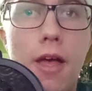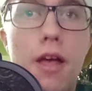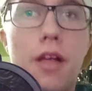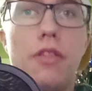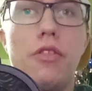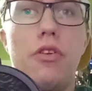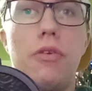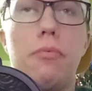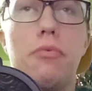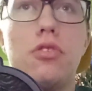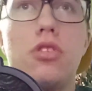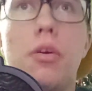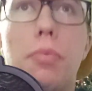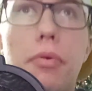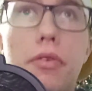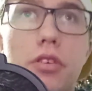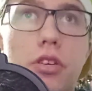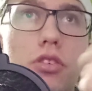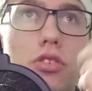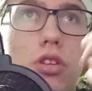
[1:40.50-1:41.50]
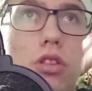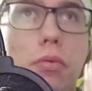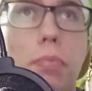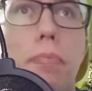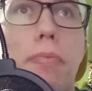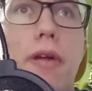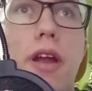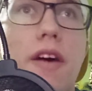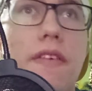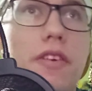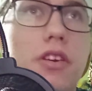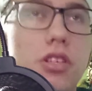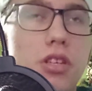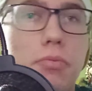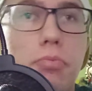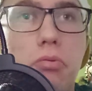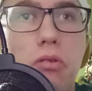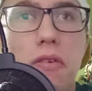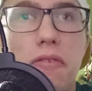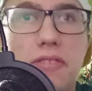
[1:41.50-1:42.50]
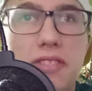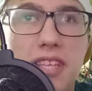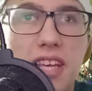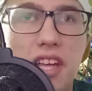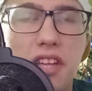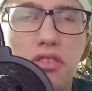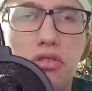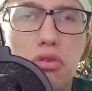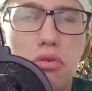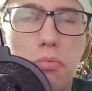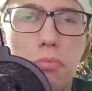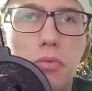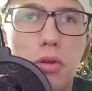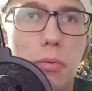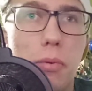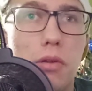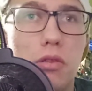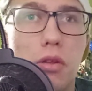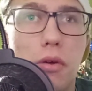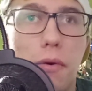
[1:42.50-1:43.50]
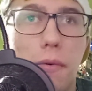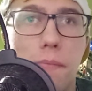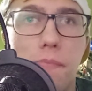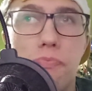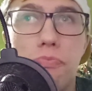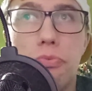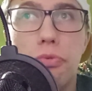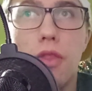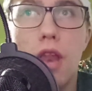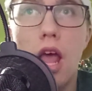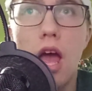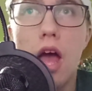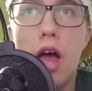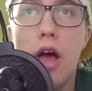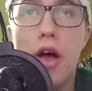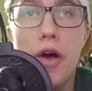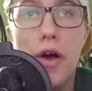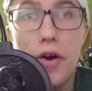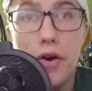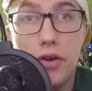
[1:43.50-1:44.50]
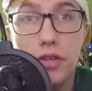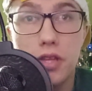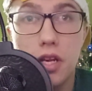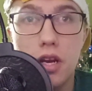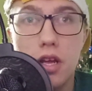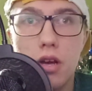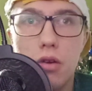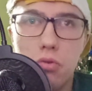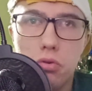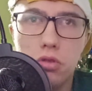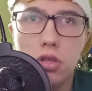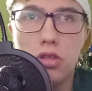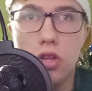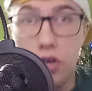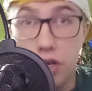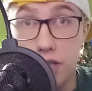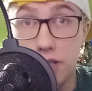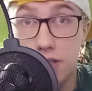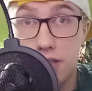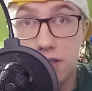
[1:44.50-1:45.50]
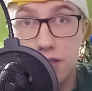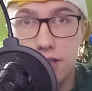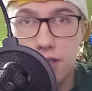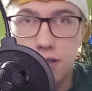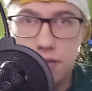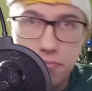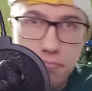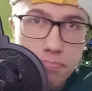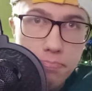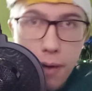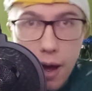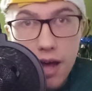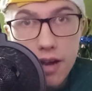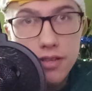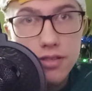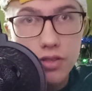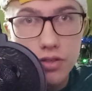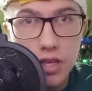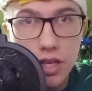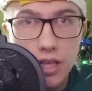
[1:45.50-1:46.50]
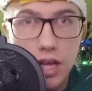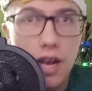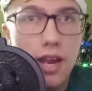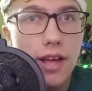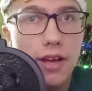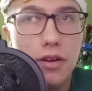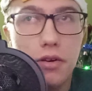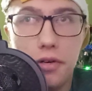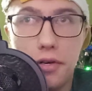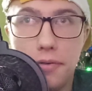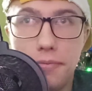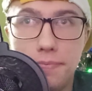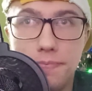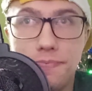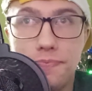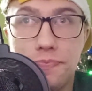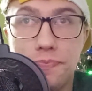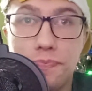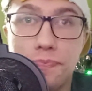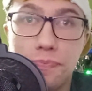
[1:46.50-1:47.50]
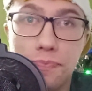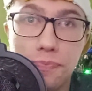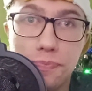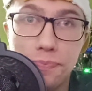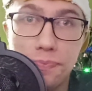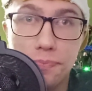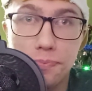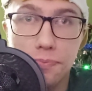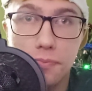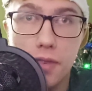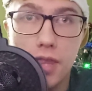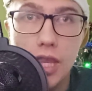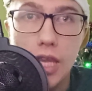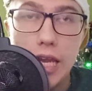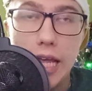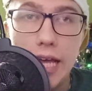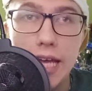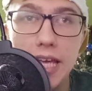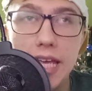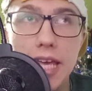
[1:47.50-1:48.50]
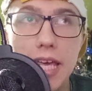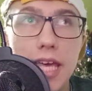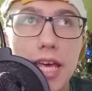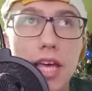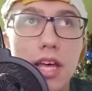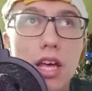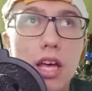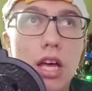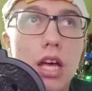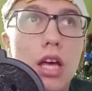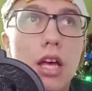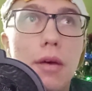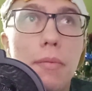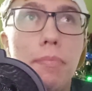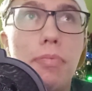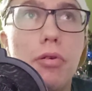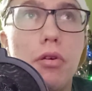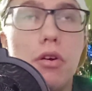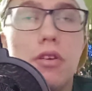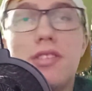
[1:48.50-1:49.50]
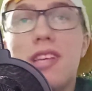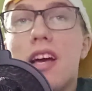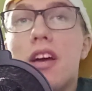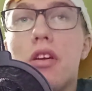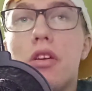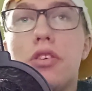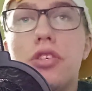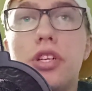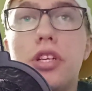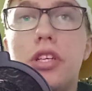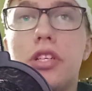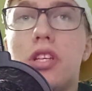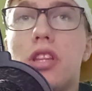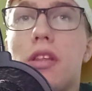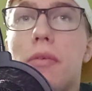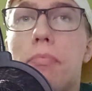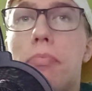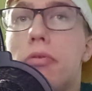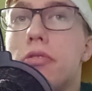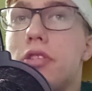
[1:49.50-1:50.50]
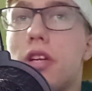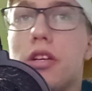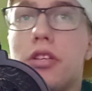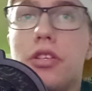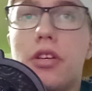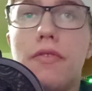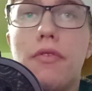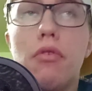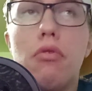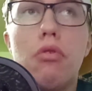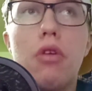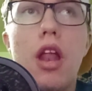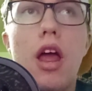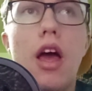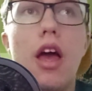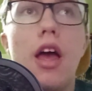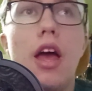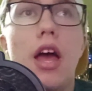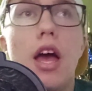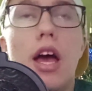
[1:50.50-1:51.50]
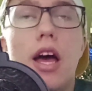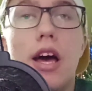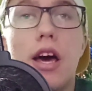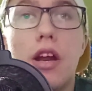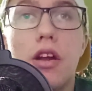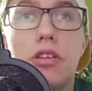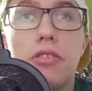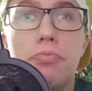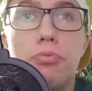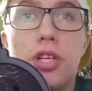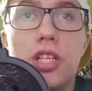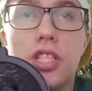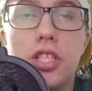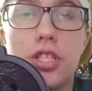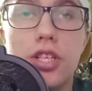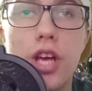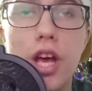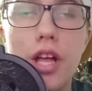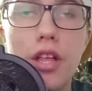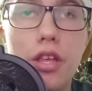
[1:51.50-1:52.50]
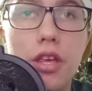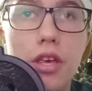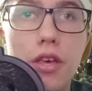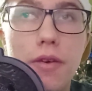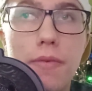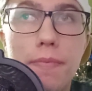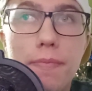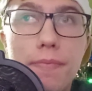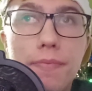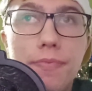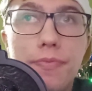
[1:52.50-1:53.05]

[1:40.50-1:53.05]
No i można powiedzieć, że to prawie, że było w centrum, no bo to od rynku, no to jest bardzo niedaleko. I było zagrożenie, że ten pożar się w ogóle rozprzestrzeni.